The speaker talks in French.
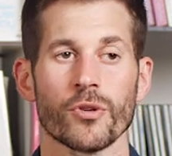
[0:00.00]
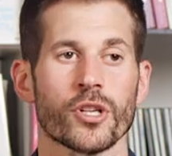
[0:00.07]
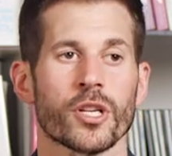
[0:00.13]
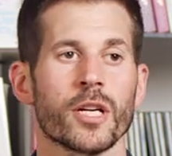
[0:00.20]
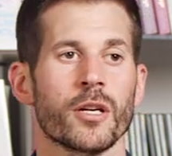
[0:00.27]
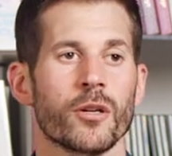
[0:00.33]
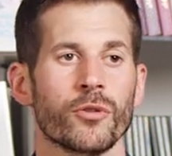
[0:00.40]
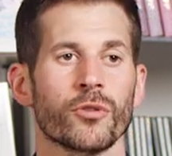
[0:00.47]

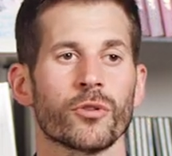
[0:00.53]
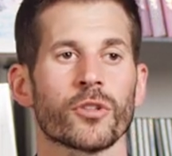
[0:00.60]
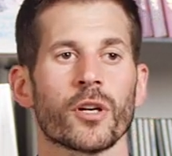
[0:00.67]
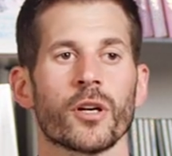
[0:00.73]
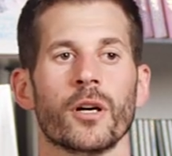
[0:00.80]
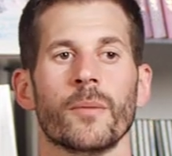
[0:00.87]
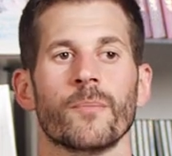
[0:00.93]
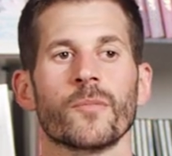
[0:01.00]
J'ai une
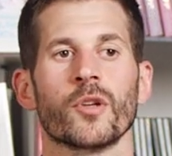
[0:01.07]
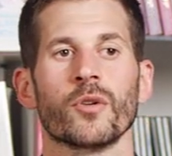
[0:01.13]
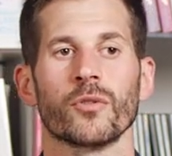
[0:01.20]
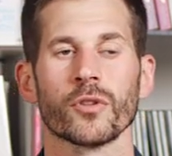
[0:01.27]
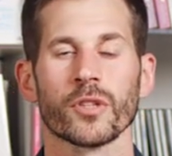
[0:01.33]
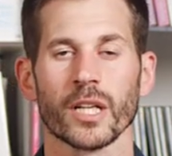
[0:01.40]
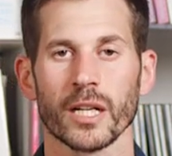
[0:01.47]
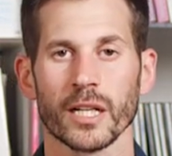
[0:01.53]
autre, euh, une
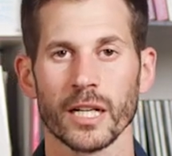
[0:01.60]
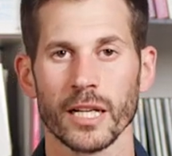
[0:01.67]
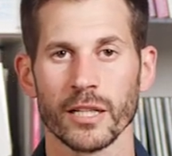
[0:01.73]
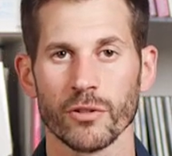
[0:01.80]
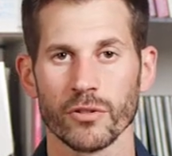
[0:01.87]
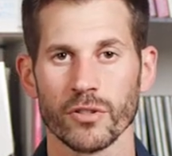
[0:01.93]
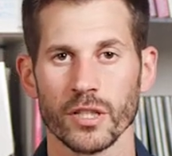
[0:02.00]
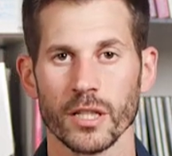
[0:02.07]
autre
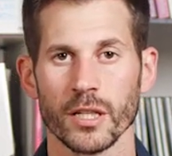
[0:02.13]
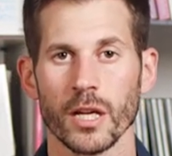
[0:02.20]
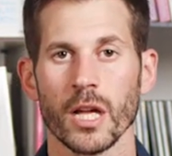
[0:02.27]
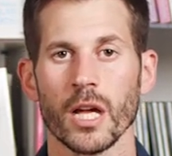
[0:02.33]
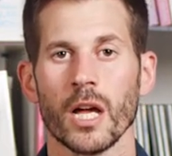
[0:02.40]
athlète aussi